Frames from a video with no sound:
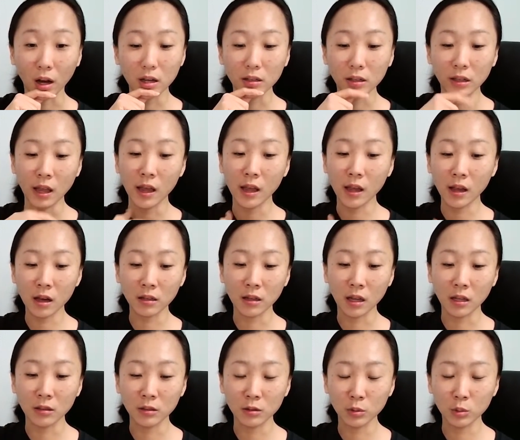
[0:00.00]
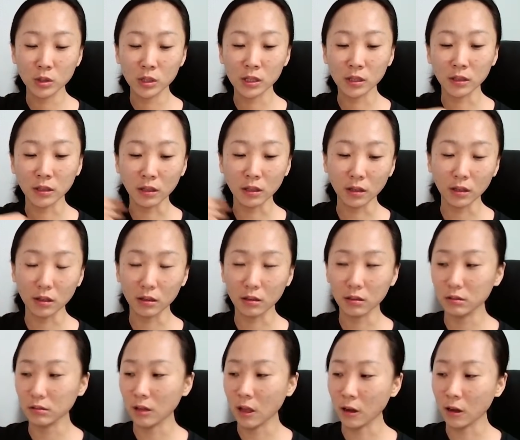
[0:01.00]
그러니까 내가 나는 솔직히
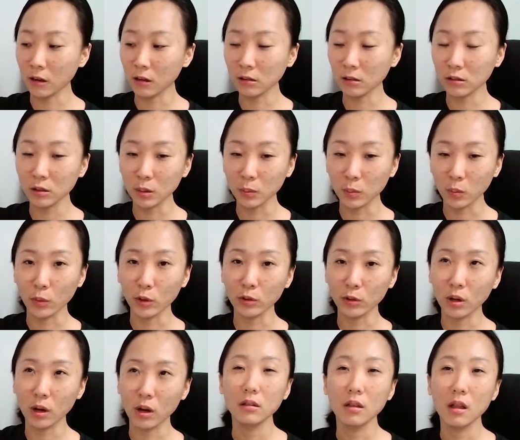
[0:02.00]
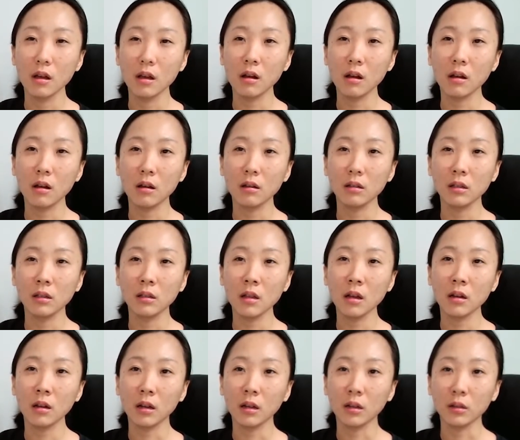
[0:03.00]
그 댓글들을 보면서 내가 이
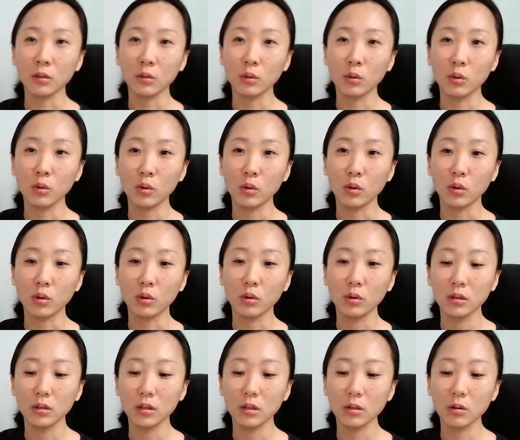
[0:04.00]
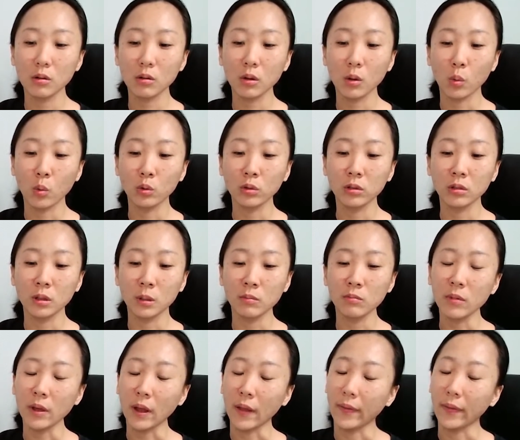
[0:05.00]
나라에서 이렇게 옷을
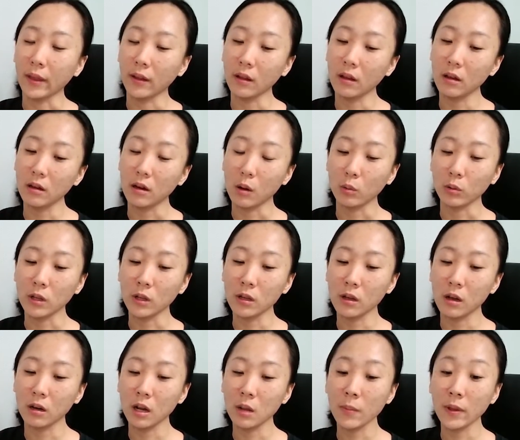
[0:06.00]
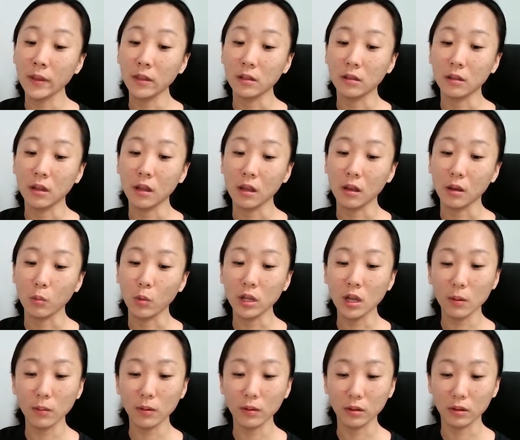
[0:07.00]
입으면 안 되나? 라고 생각을 해봤는데,
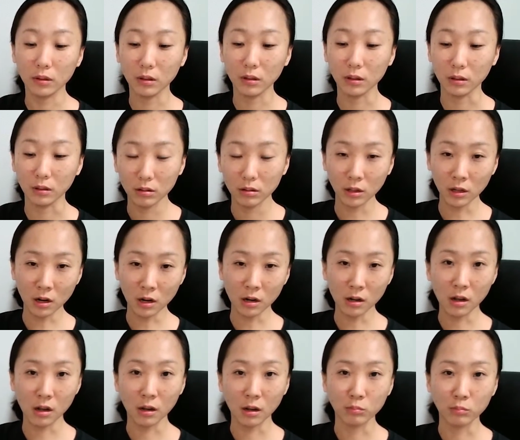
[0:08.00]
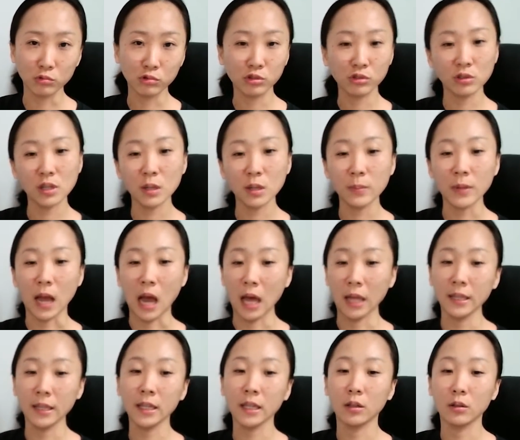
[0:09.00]
왜냐면은 스리랑카가 무슬림이
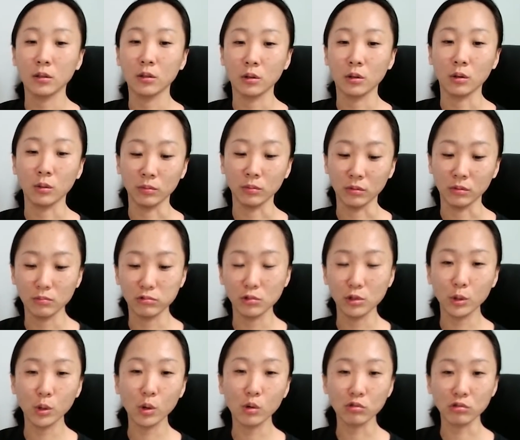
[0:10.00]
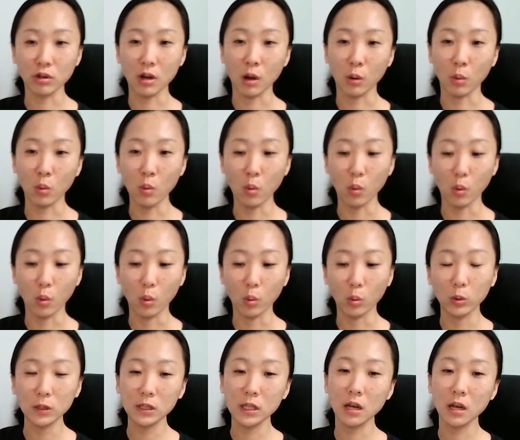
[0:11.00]
아니에요, 여러분. 불교 국가고
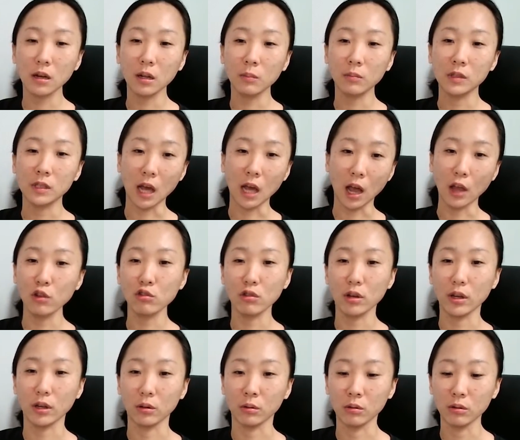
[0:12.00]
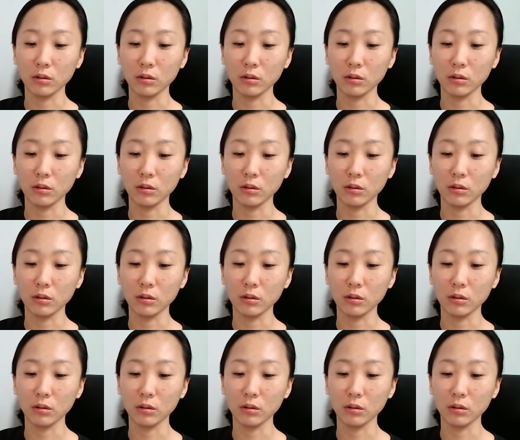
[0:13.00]
옷차림은 자유예요.